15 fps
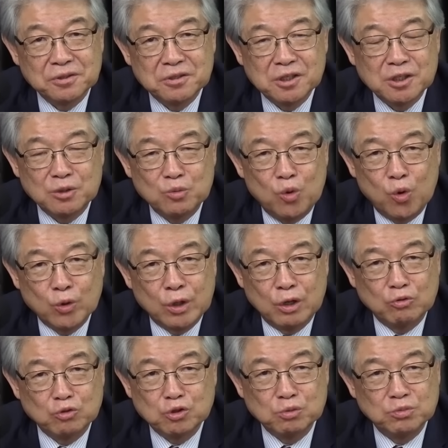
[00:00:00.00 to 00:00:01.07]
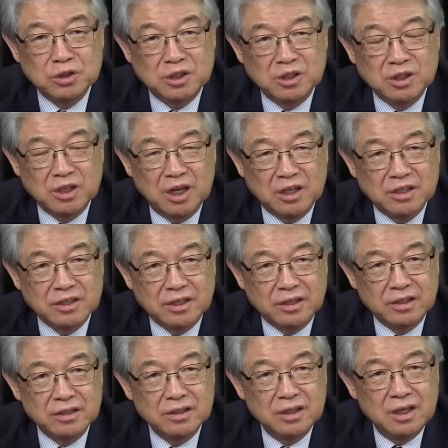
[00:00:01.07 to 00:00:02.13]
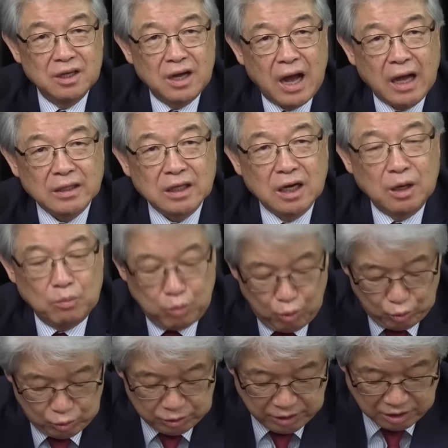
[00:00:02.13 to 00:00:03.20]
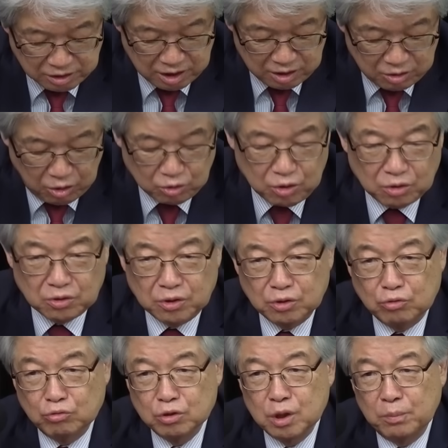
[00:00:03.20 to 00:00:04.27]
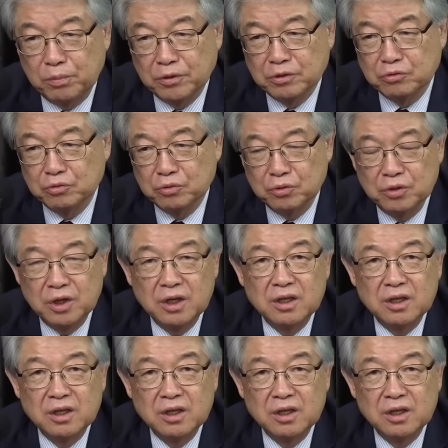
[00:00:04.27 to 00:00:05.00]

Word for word: 저 사람은 호쾌한 웃음을 짓는 게 아니라 하다가 모를 때 그냥 껄껄거리고 웃어버리고